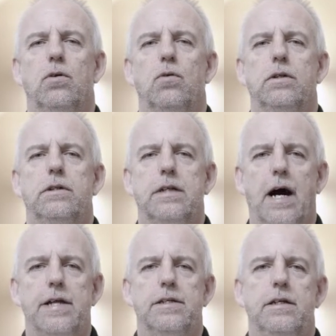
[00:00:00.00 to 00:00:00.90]
und
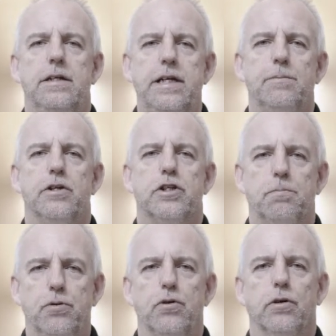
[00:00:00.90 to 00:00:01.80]
deine Liebe
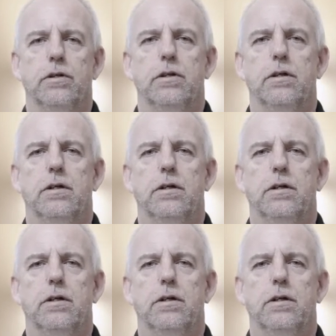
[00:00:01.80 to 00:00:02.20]
spüren.